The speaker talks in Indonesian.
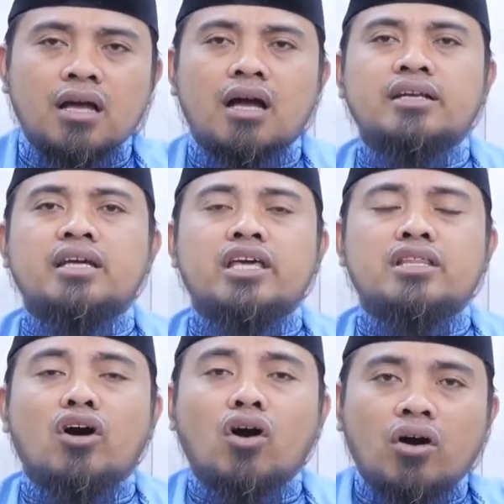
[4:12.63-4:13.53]
ada
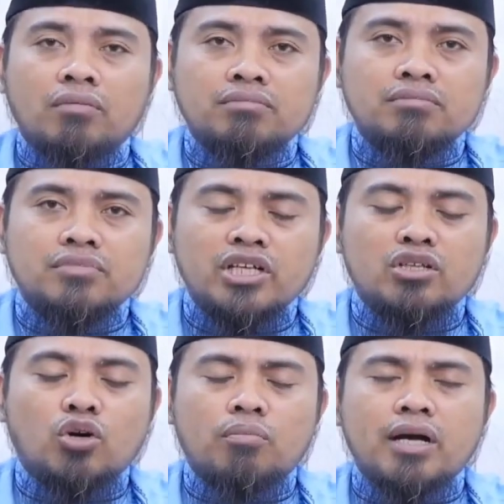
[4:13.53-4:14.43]
idhom,
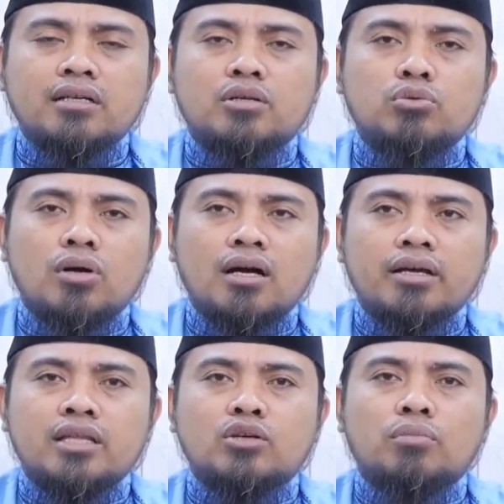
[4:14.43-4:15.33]
idhom ada dua,
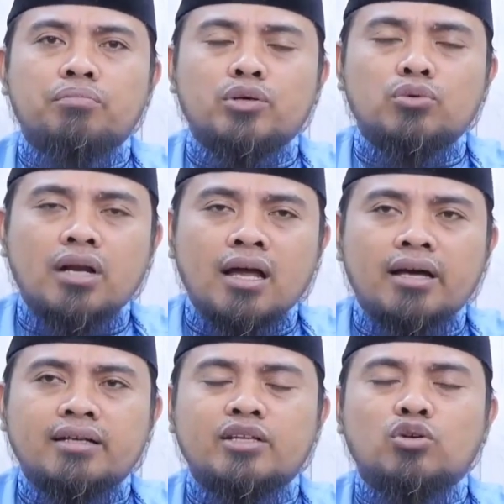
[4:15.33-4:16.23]
idhom bihunna,
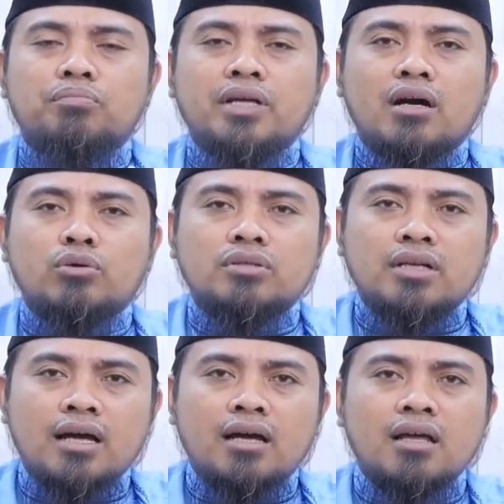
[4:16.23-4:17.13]
ada idhom
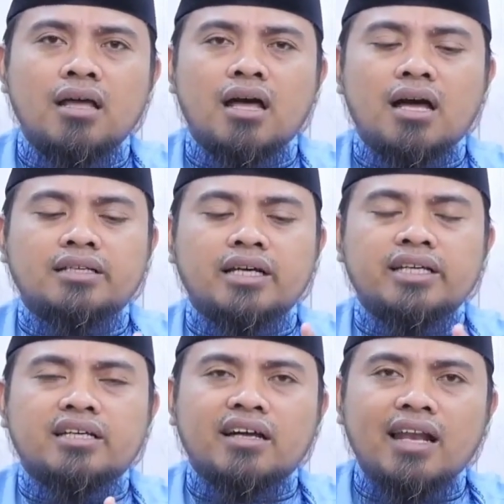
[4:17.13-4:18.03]
bilahunna ada
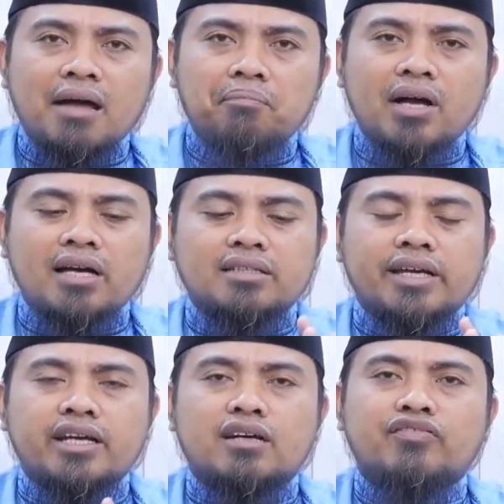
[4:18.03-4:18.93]
iklab, ada
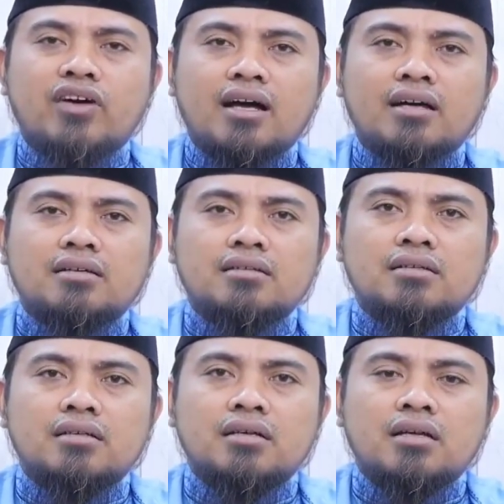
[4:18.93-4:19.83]
ikhfa.
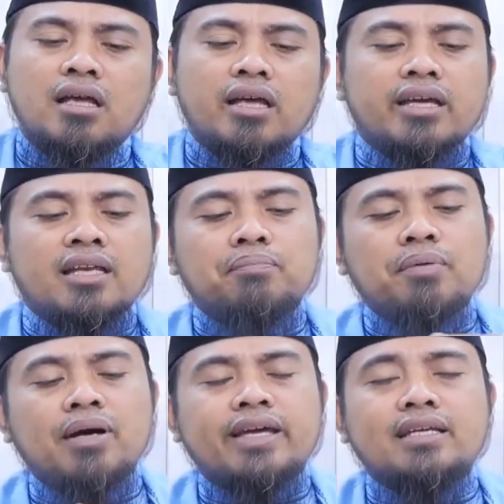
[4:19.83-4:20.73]
Ini
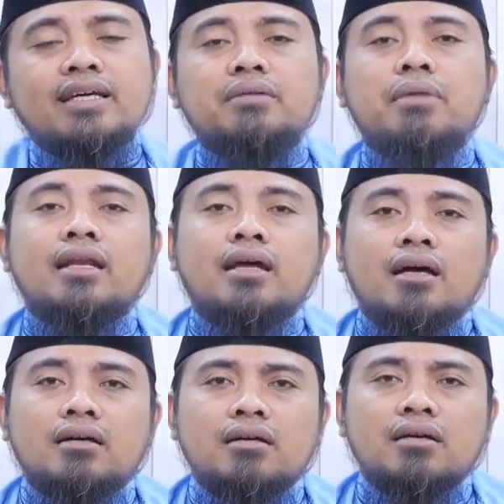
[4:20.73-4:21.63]
pembagian dari mana?
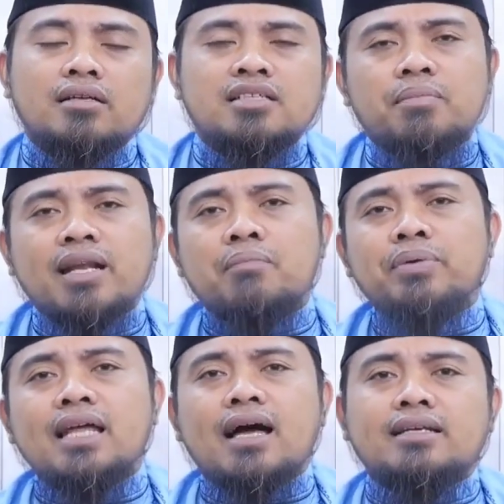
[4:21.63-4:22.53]
Zaman
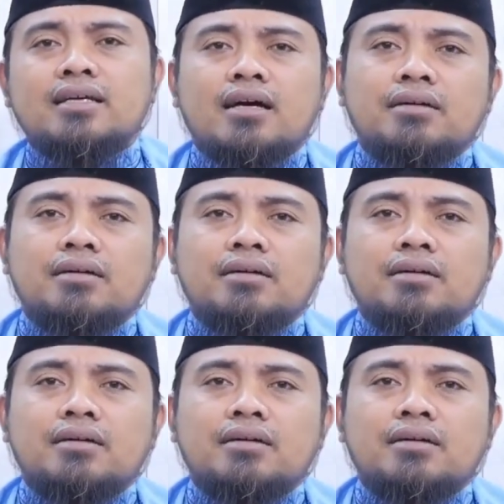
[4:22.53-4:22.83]
Nabi tidak ada.